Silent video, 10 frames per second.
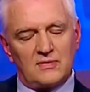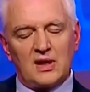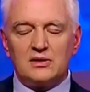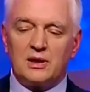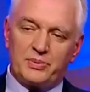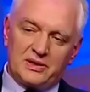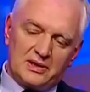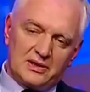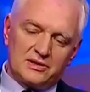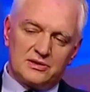Nie, panie
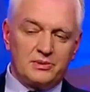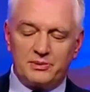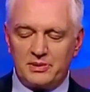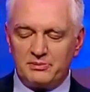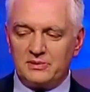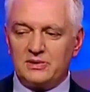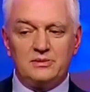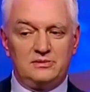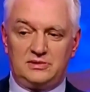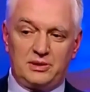rektor, nie,
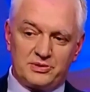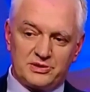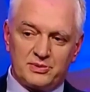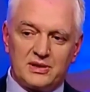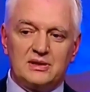nie proszę pana,